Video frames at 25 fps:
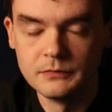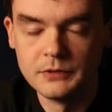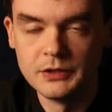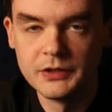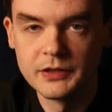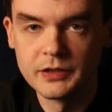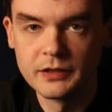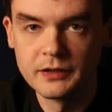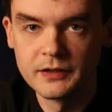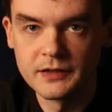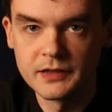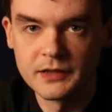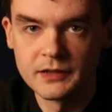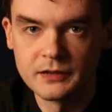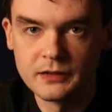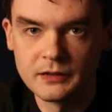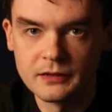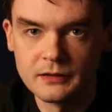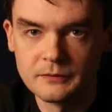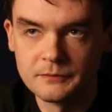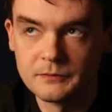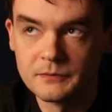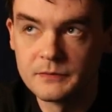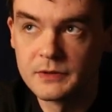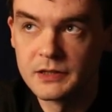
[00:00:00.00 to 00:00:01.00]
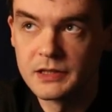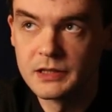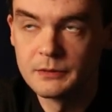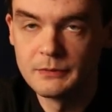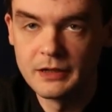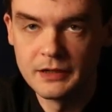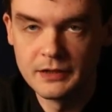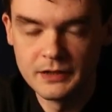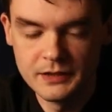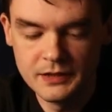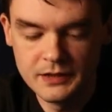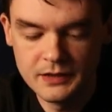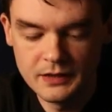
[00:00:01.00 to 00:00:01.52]
интересная
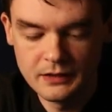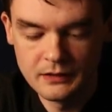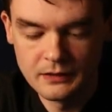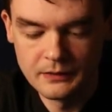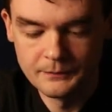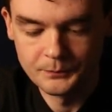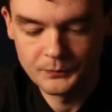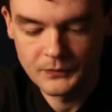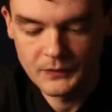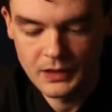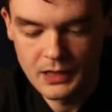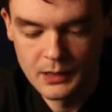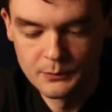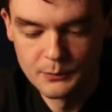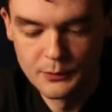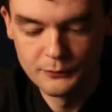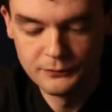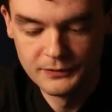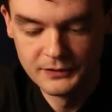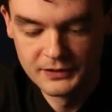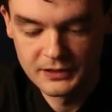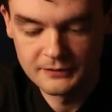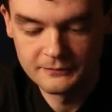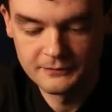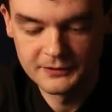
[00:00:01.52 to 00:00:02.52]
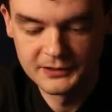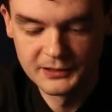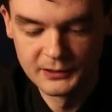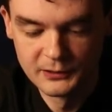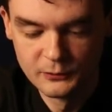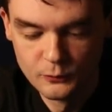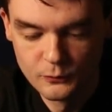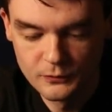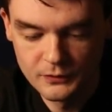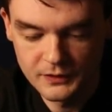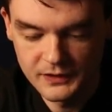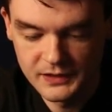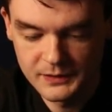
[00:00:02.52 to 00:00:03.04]
сама идея. Камуфлированный
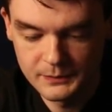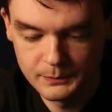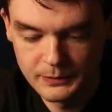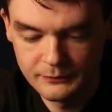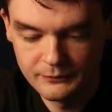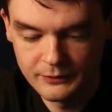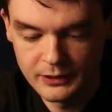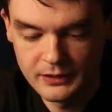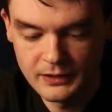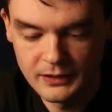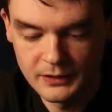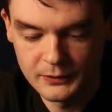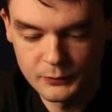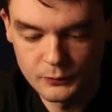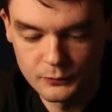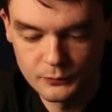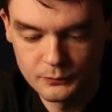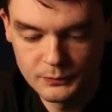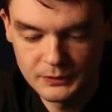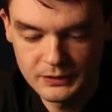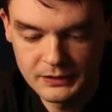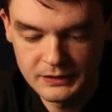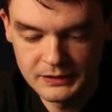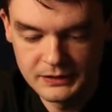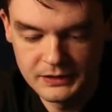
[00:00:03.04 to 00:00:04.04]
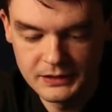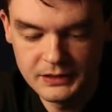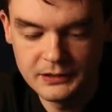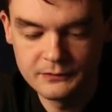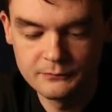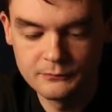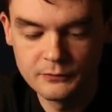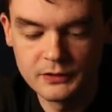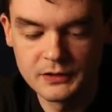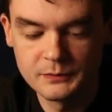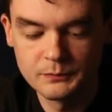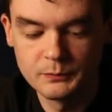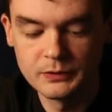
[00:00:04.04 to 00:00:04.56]
лук из ПВХ трубы и
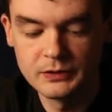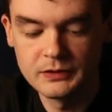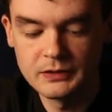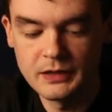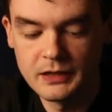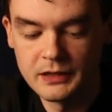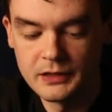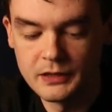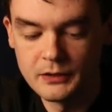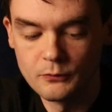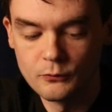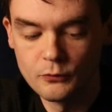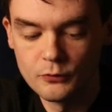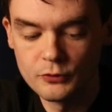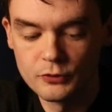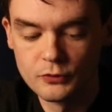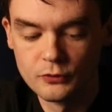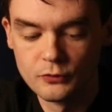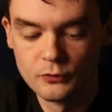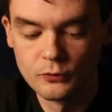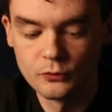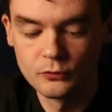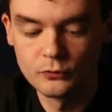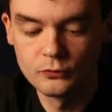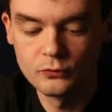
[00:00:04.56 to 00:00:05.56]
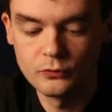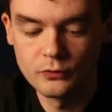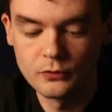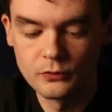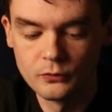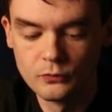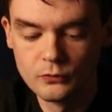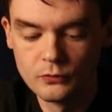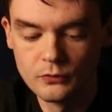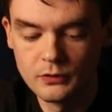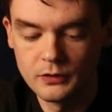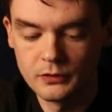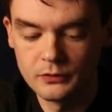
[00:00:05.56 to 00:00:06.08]
его испытания. Очень крутой
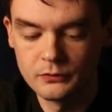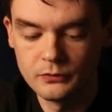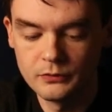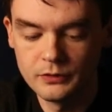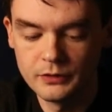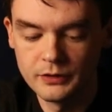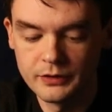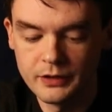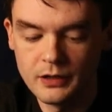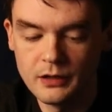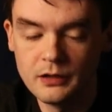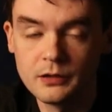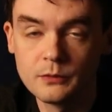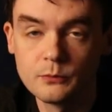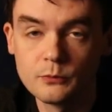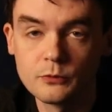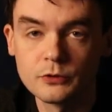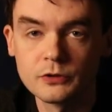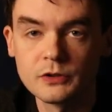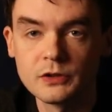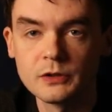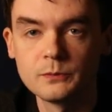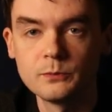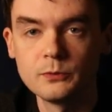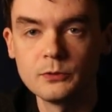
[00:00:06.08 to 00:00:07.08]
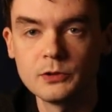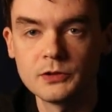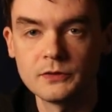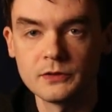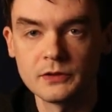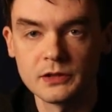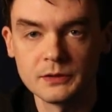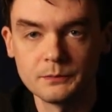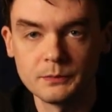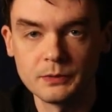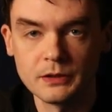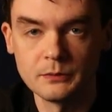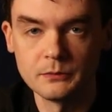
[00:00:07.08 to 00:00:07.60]
лук, который реально может
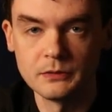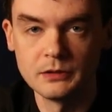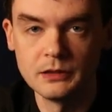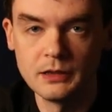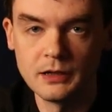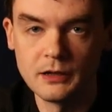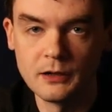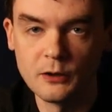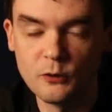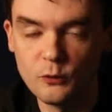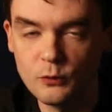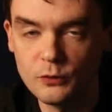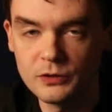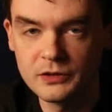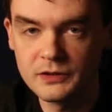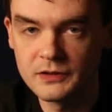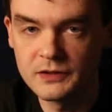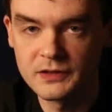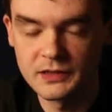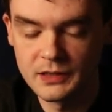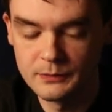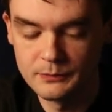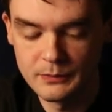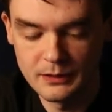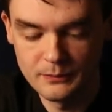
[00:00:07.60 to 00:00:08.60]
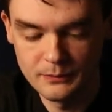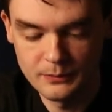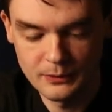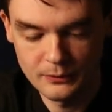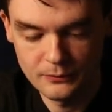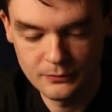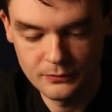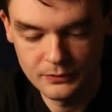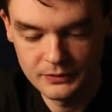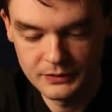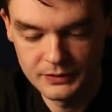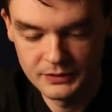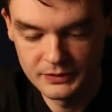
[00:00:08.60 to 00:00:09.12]
использоваться прям для охоты,
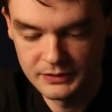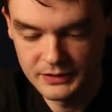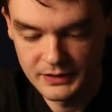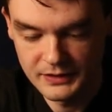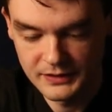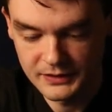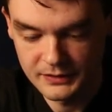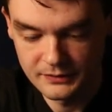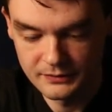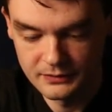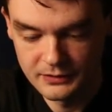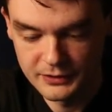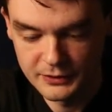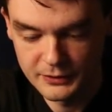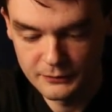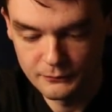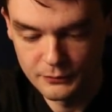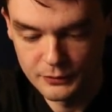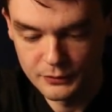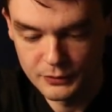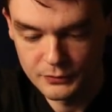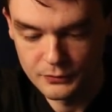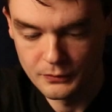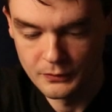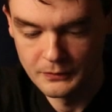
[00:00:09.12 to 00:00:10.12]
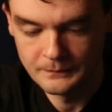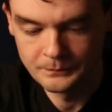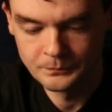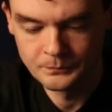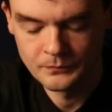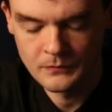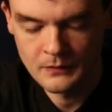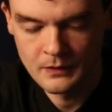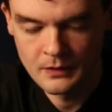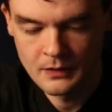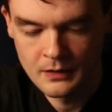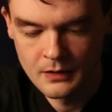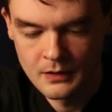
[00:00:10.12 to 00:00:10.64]
самообороны, я не знаю для чего еще.
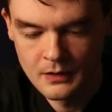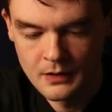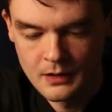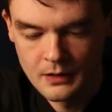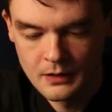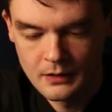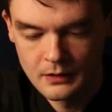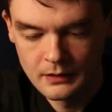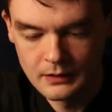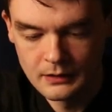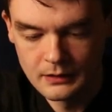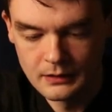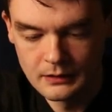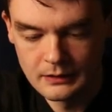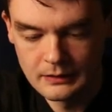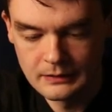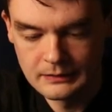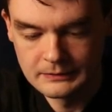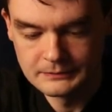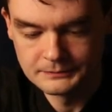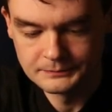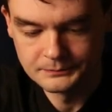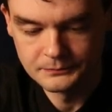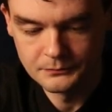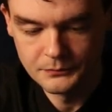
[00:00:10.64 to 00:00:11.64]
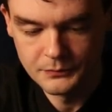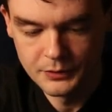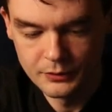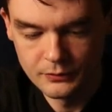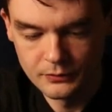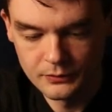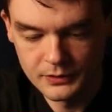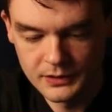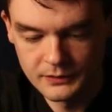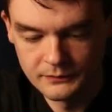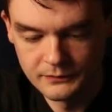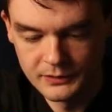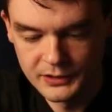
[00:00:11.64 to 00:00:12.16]
А,
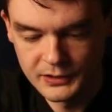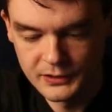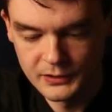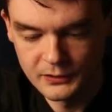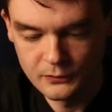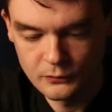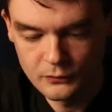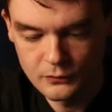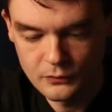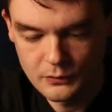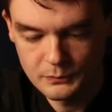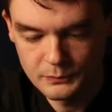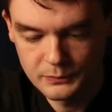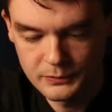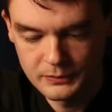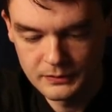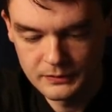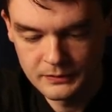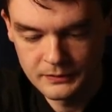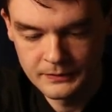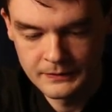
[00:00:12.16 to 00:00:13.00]
березовый сироп,